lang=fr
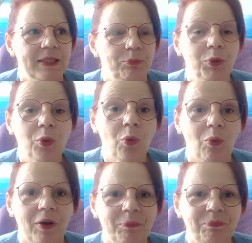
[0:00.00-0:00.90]

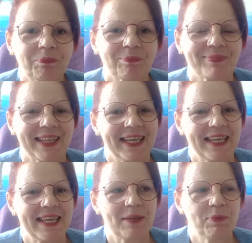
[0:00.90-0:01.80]
Pourquoi
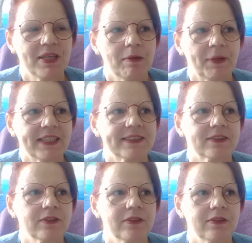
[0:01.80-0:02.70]
Eh bien parce
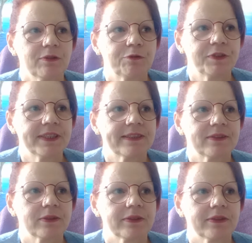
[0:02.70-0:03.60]
que, en fait,
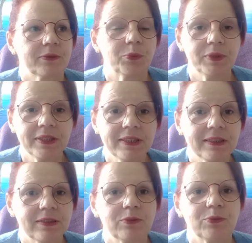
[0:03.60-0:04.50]
euh,
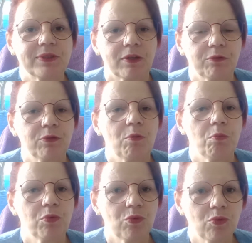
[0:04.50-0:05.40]
oui, nous avons
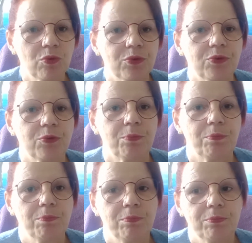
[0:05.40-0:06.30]
beaucoup de,
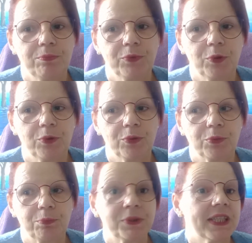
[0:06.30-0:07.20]

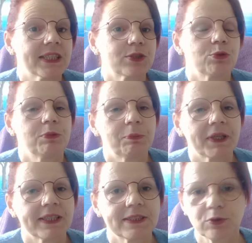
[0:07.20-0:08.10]
mm, pierres
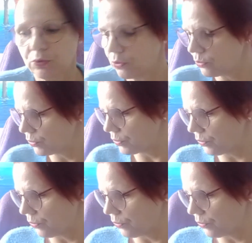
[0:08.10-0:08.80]
semi-précieuses,